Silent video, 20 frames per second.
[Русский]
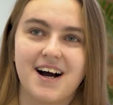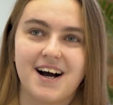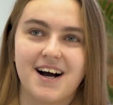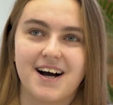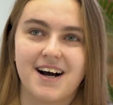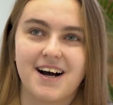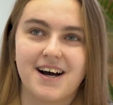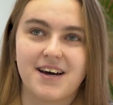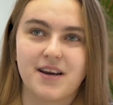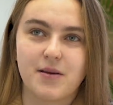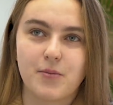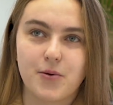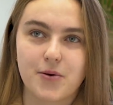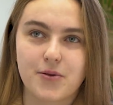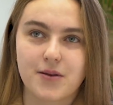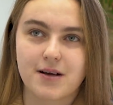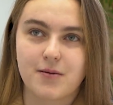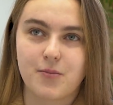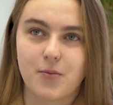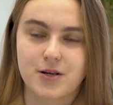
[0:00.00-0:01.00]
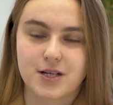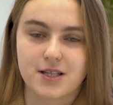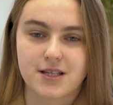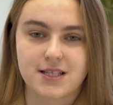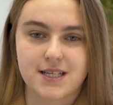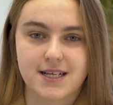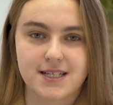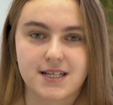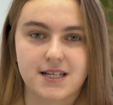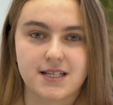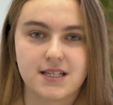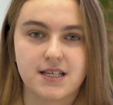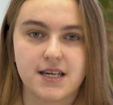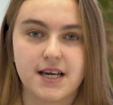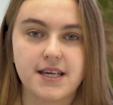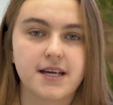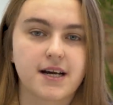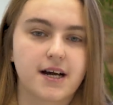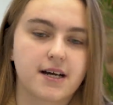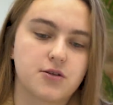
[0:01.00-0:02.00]
а, ребенок может сказать
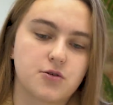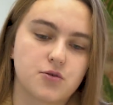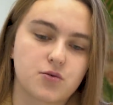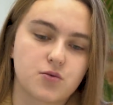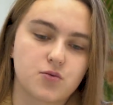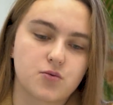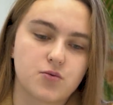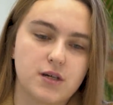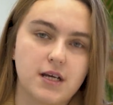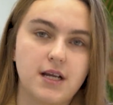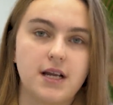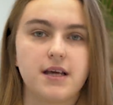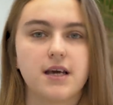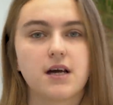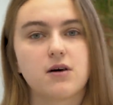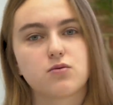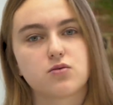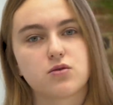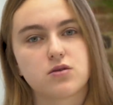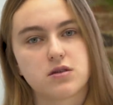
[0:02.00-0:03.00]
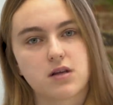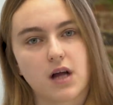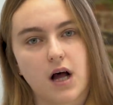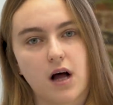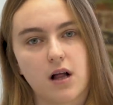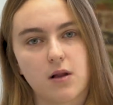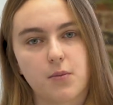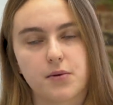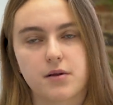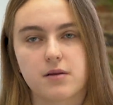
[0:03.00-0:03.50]
«я не хочу» или «я устал»,